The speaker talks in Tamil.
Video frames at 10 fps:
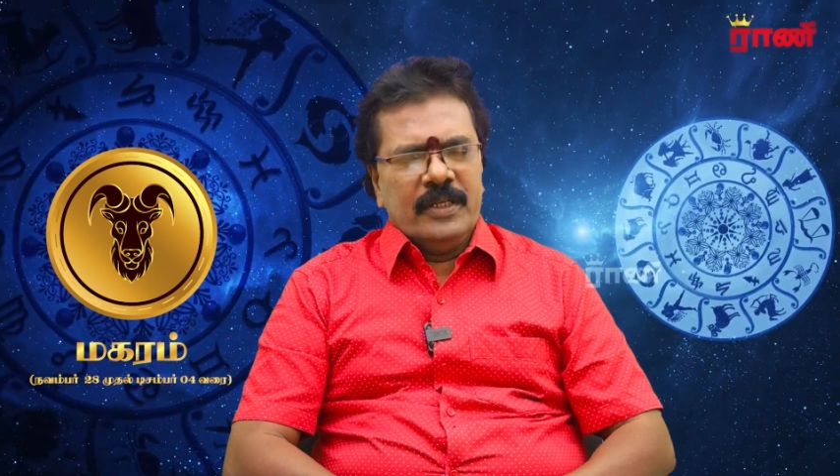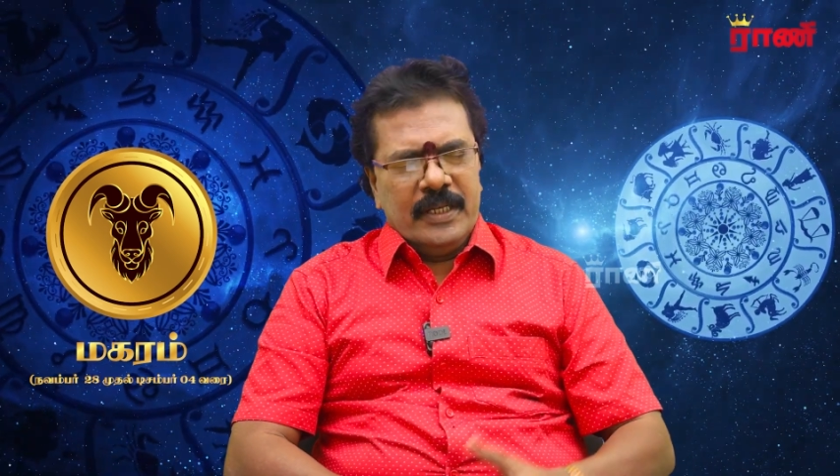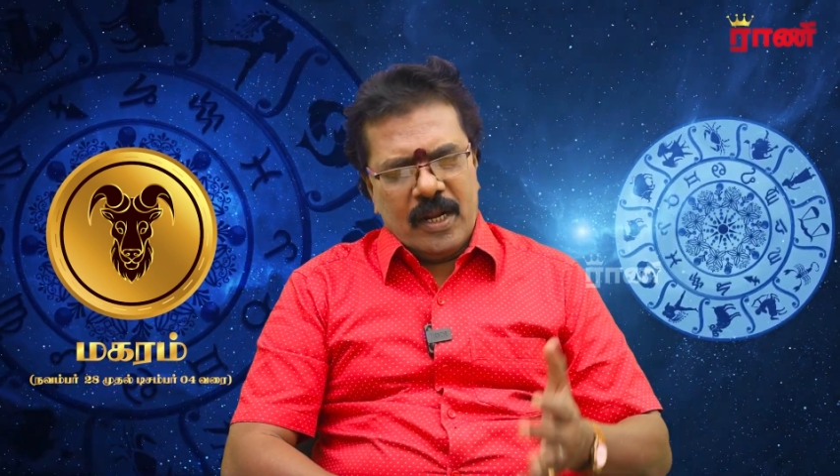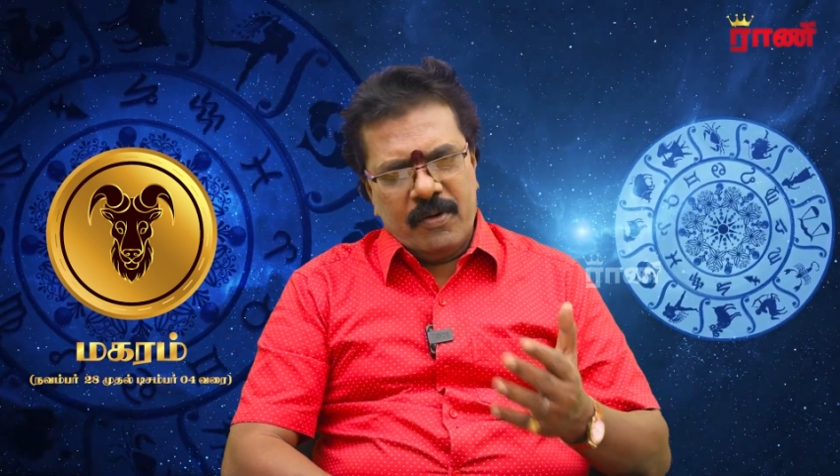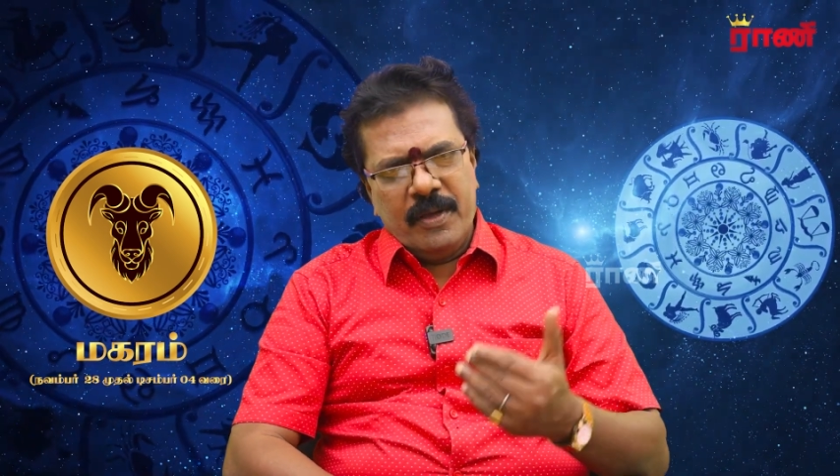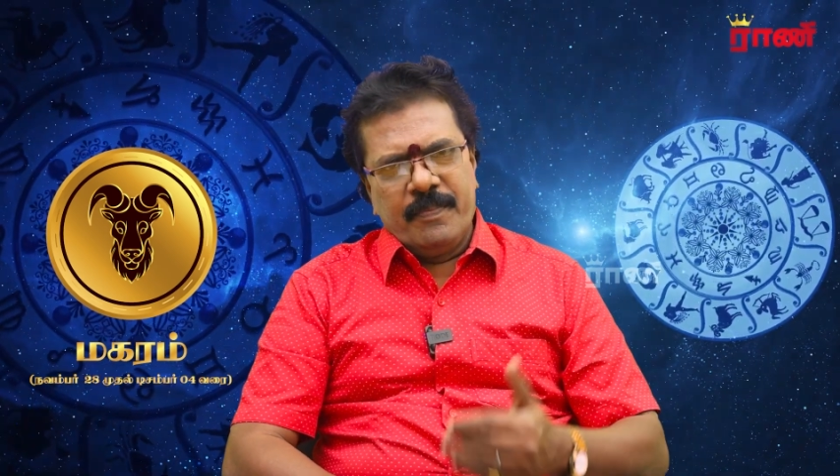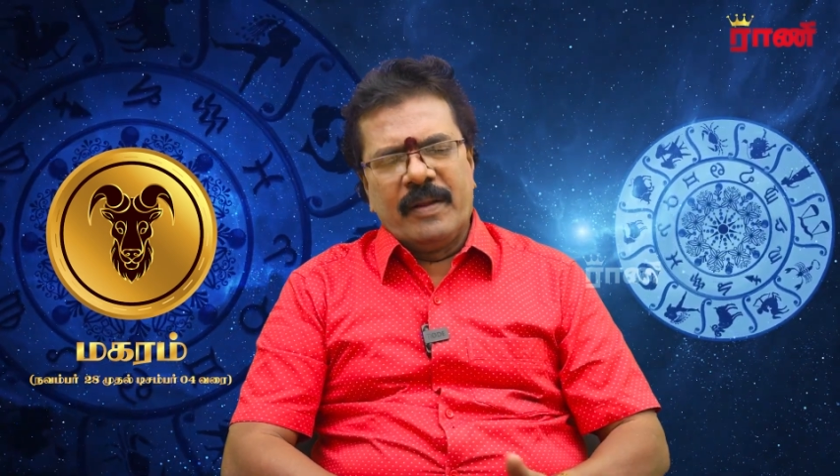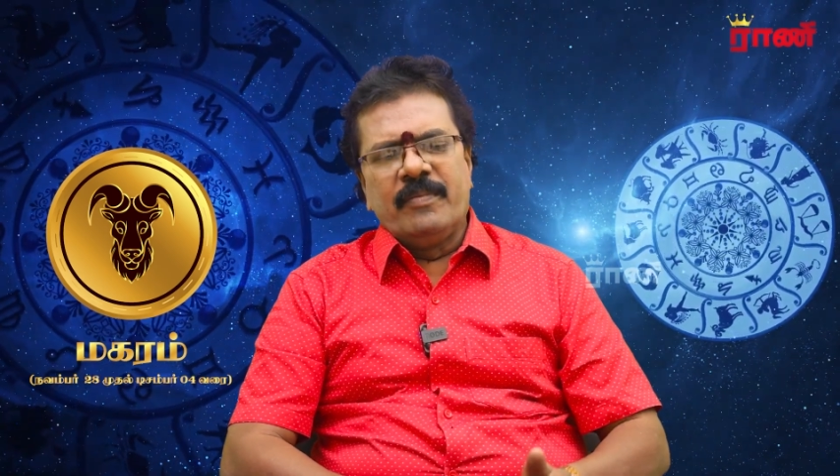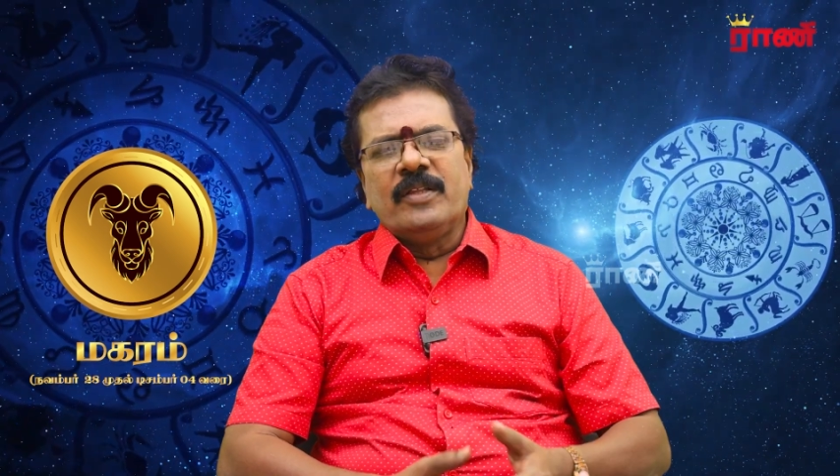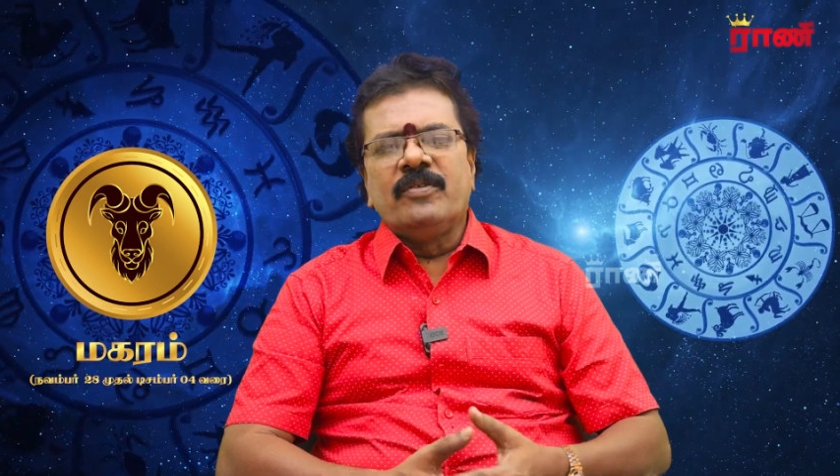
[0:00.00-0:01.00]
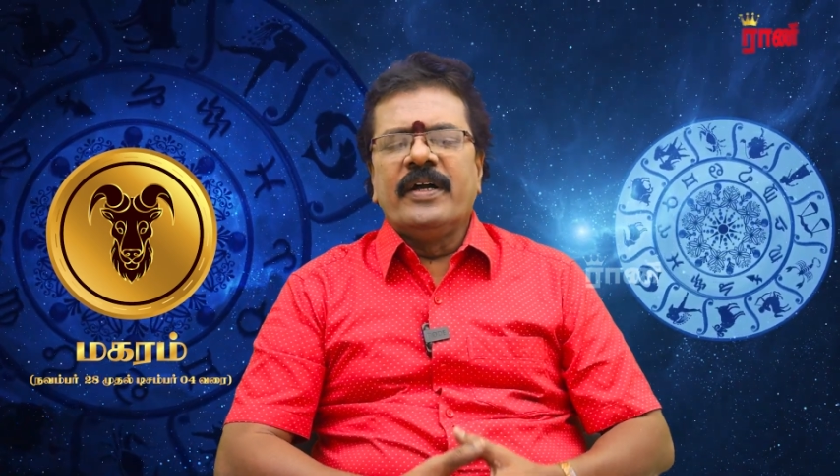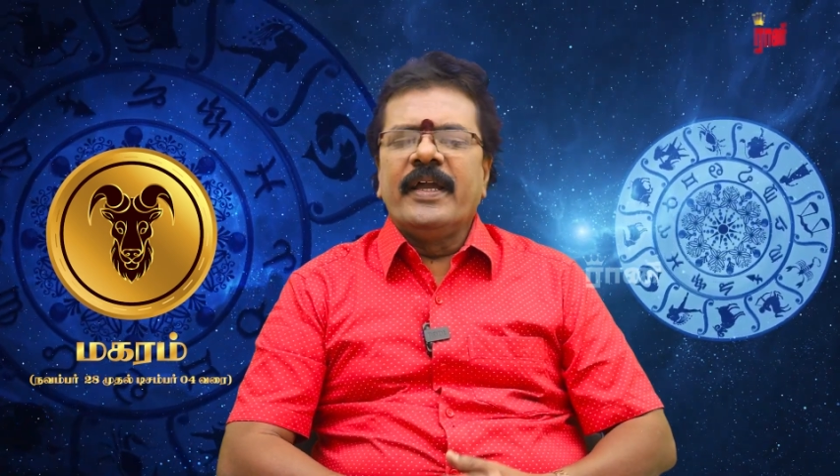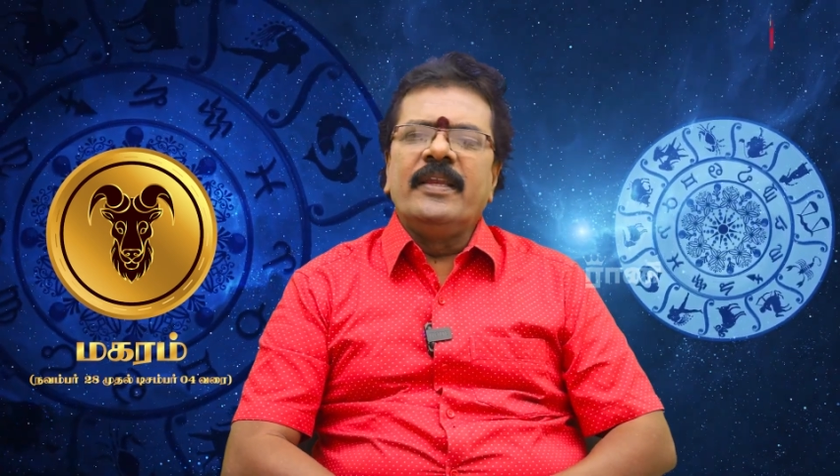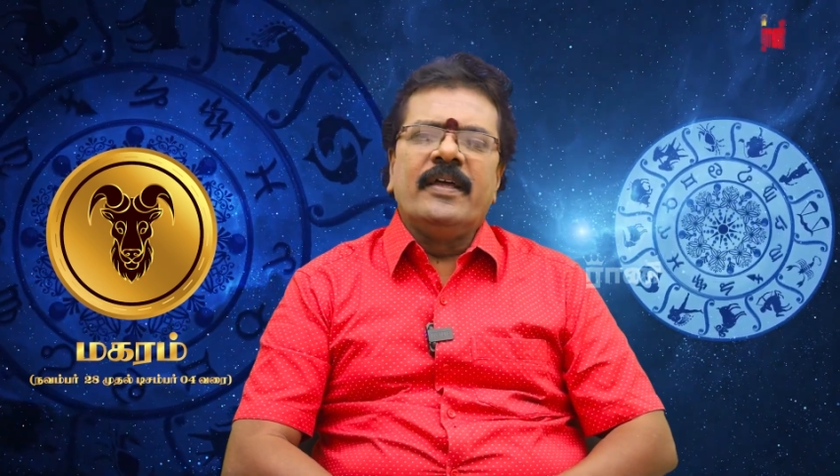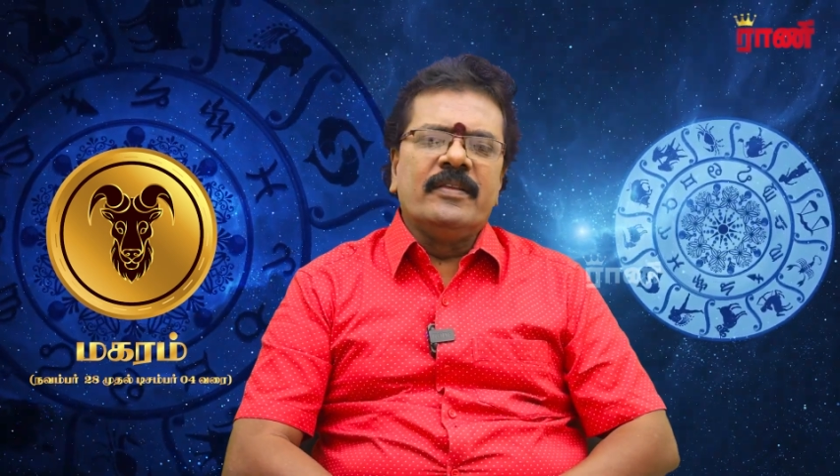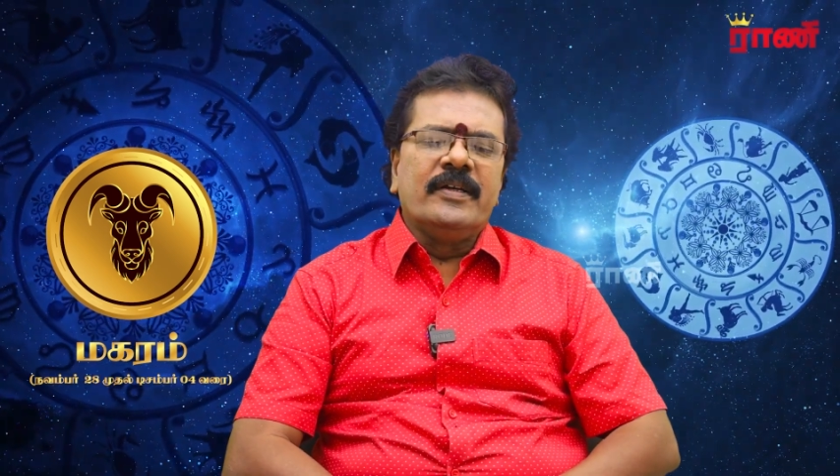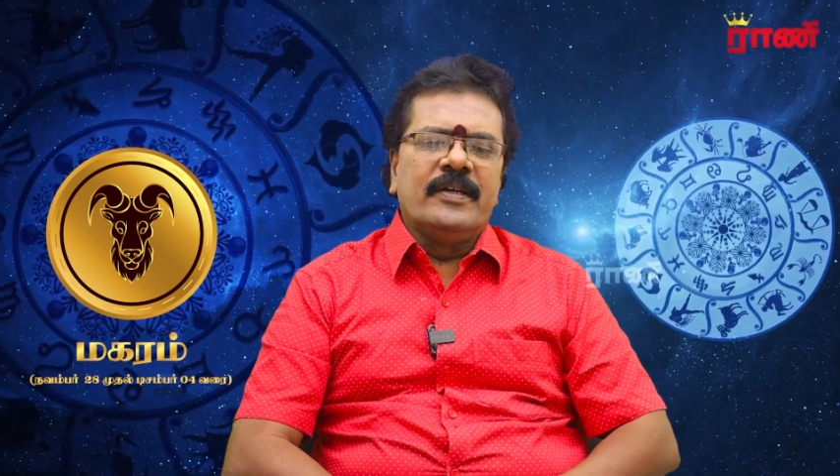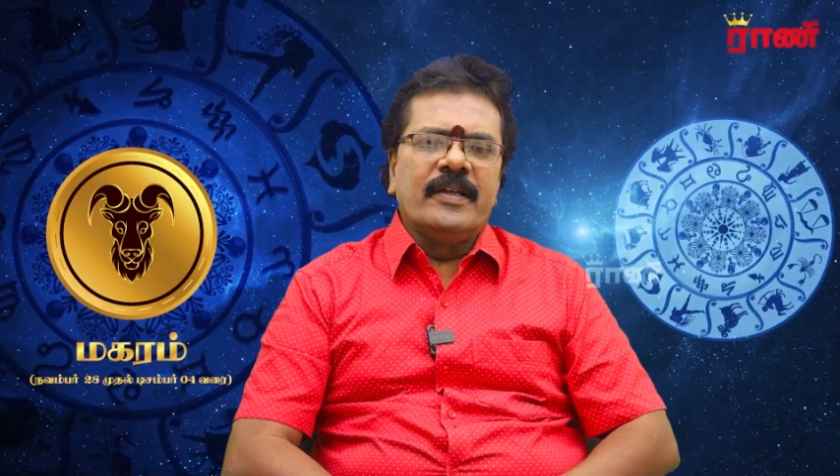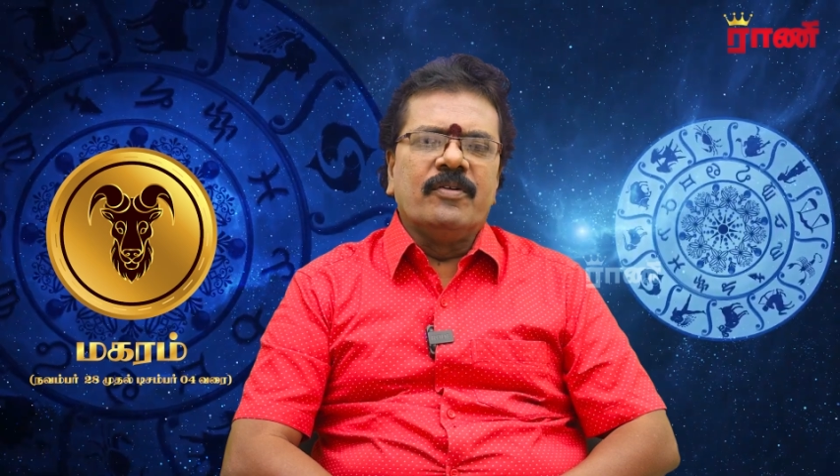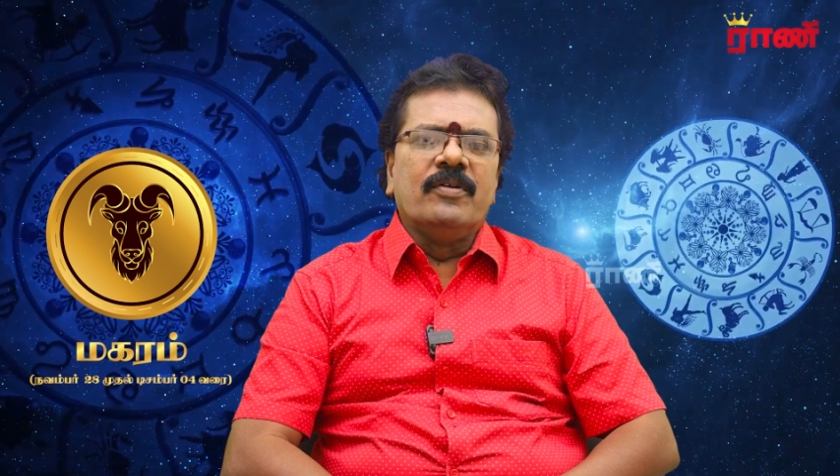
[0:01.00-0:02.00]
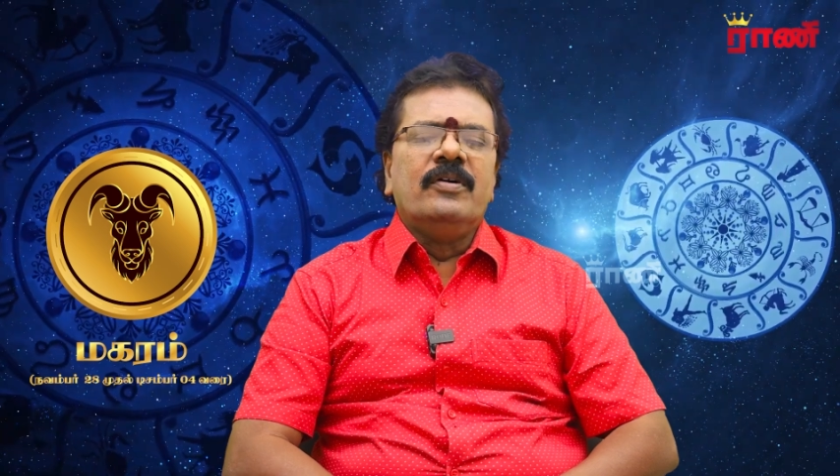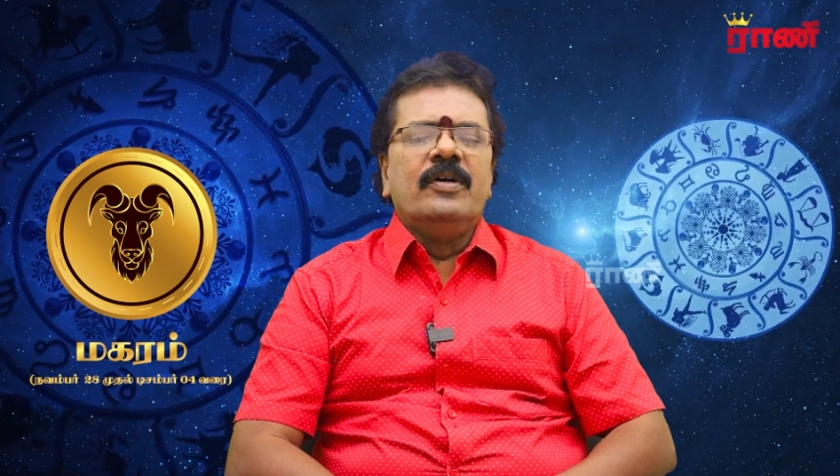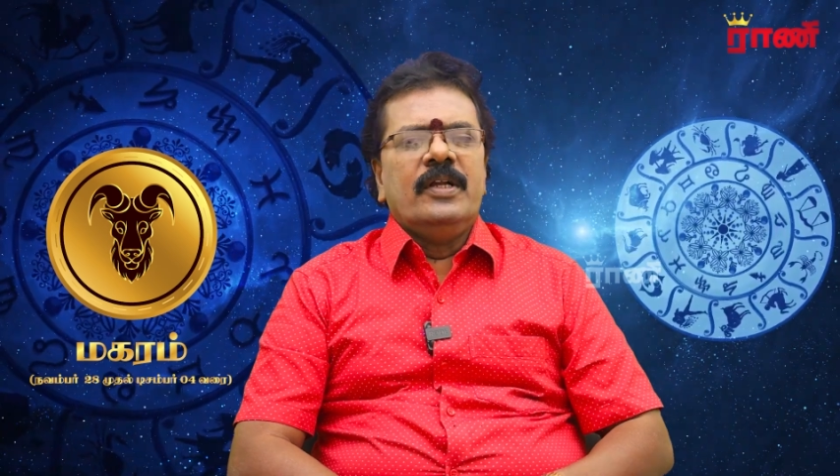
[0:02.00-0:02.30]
யாருடைய பணமாவது உங்கள் கையில் இருந்துக்கிட்டு இருக்கும்